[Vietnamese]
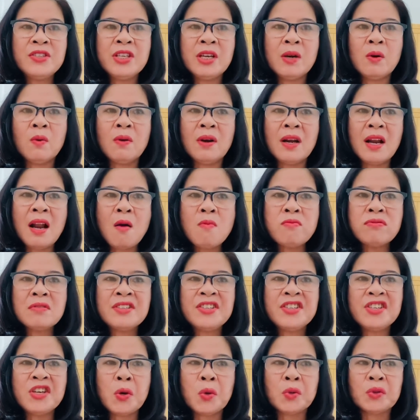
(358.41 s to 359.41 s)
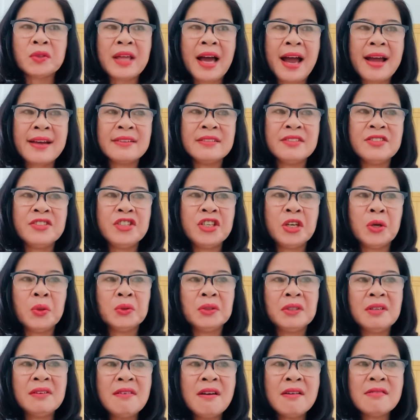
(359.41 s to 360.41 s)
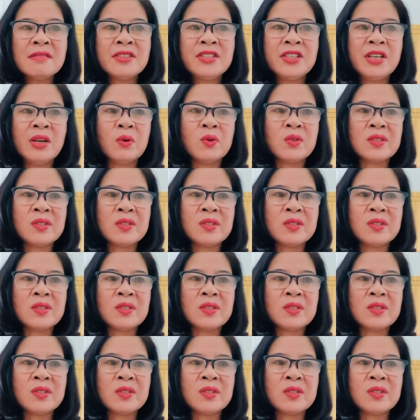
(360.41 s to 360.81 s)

Triệu Long, Triệu Thành, Triệu Thương, Triệu